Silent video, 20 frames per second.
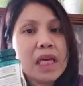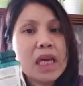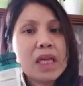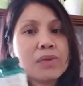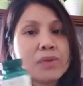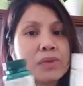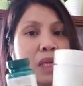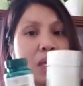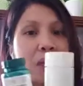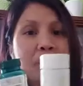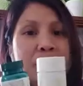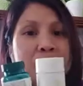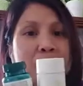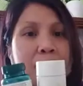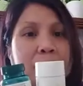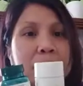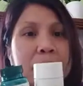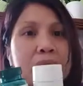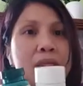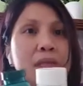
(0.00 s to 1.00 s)
Itong dalawa sa
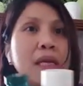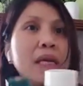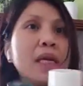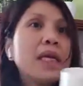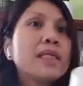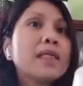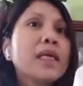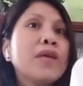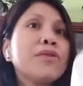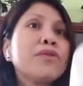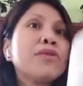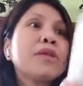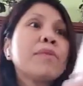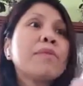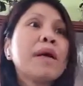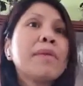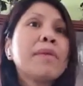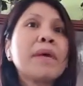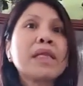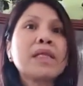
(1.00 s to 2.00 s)
amin. Saan yung sa
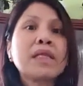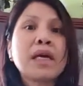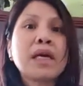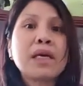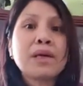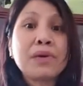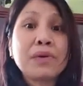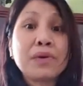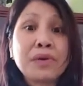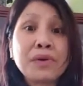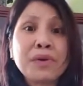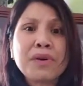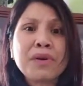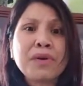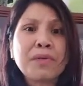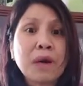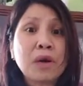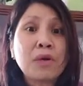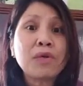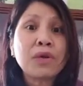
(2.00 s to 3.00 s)
mga bata?
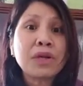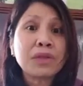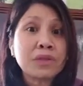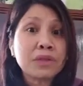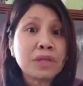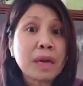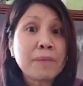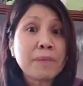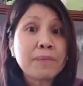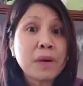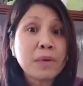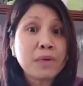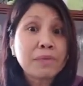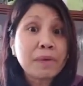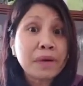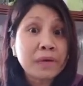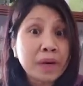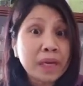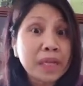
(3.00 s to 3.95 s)
Oo, ako, nagsasabi ako ng mga